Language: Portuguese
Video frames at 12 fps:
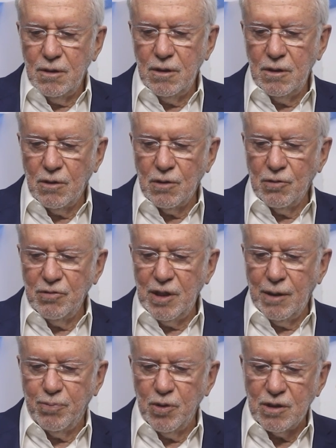ir ou não ir
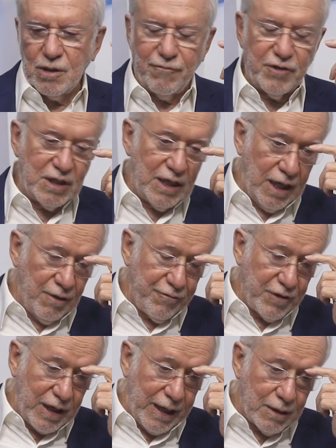à Polícia Federal,
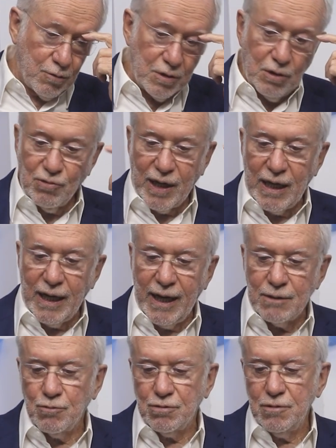ficar ou não
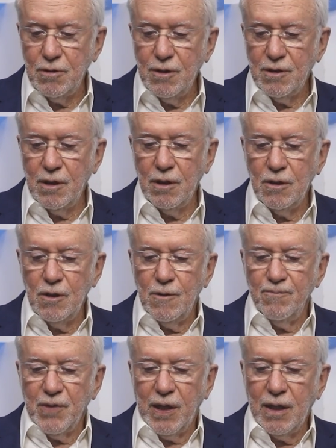calado. Né?
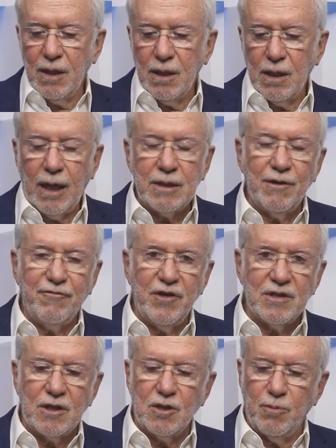Eh, a
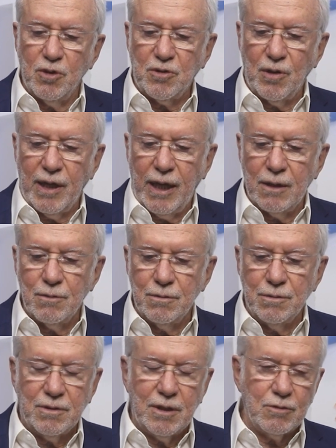defesa de
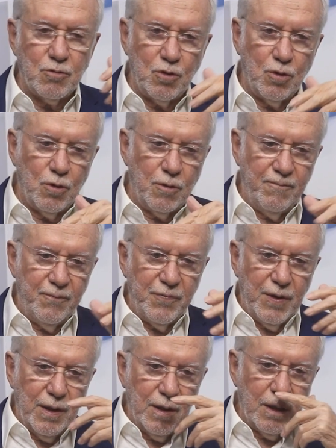Bolsonaro tentou
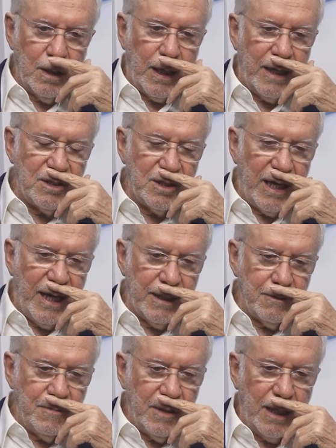eh,
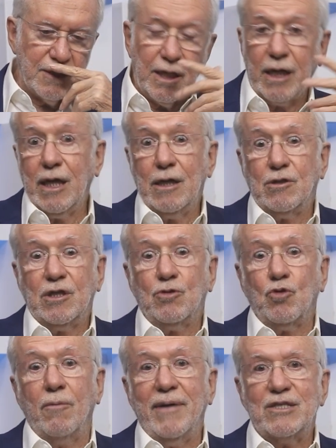adiar até que ele
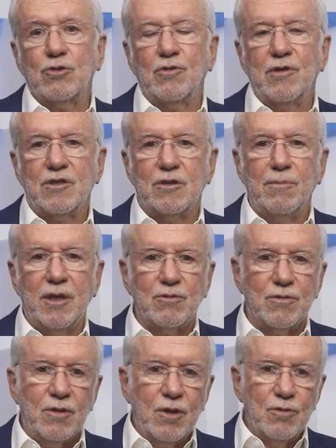tomasse
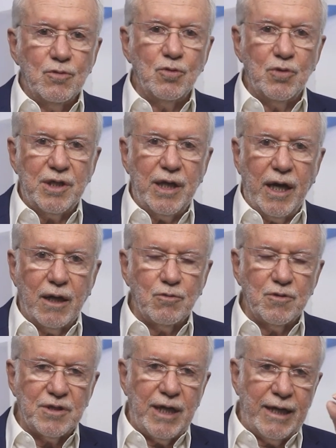conhecimento do que é
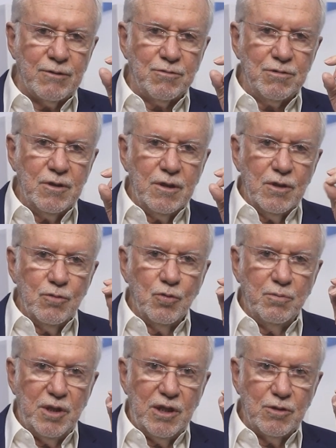acusado. O
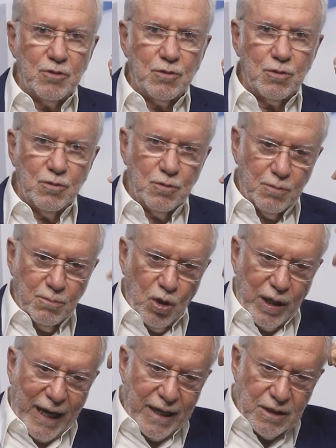ministro
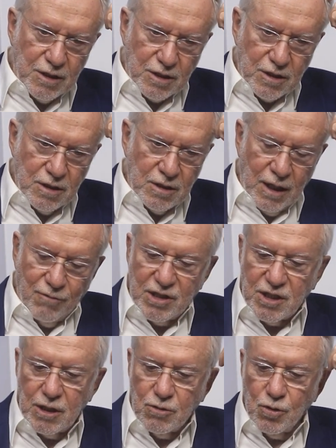Moraes não
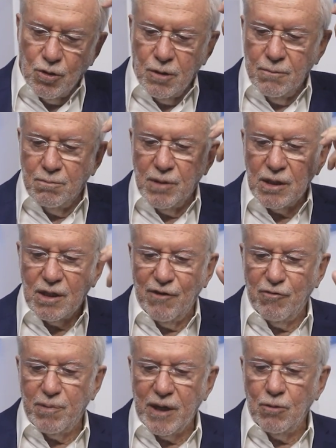aceitou,
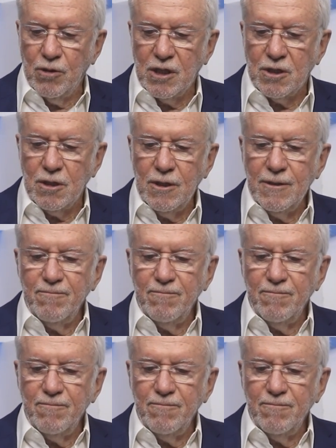manteve para hoje.